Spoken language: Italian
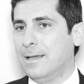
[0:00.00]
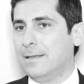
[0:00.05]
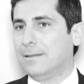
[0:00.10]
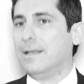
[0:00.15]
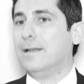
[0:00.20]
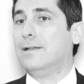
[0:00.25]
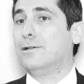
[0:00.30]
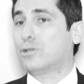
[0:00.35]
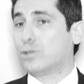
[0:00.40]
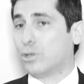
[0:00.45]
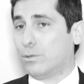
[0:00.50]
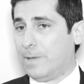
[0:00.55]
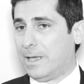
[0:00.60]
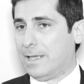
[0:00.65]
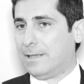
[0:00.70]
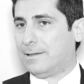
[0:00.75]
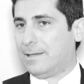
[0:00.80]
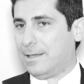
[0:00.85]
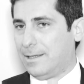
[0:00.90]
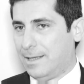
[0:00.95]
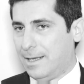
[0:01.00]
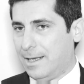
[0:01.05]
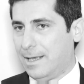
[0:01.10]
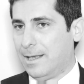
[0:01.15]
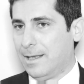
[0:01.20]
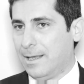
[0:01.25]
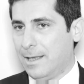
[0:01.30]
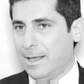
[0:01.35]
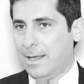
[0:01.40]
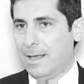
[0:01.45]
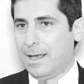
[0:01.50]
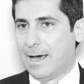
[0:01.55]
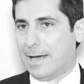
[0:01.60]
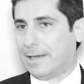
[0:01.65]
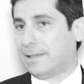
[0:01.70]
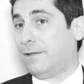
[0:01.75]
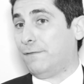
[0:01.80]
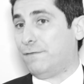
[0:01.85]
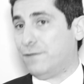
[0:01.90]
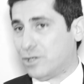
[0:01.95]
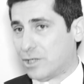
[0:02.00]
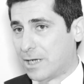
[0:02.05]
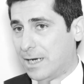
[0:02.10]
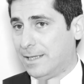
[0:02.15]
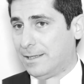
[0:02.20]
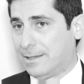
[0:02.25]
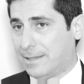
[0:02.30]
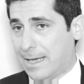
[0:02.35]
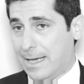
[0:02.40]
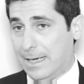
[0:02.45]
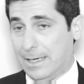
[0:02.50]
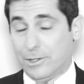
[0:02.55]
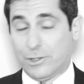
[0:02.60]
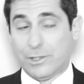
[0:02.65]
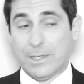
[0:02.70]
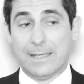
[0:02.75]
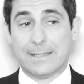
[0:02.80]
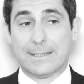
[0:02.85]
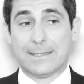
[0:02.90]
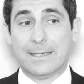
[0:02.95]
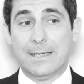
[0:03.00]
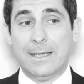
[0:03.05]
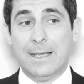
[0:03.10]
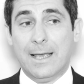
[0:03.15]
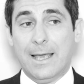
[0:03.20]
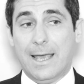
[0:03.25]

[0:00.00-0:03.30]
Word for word: degli strumenti di artificial intelligence,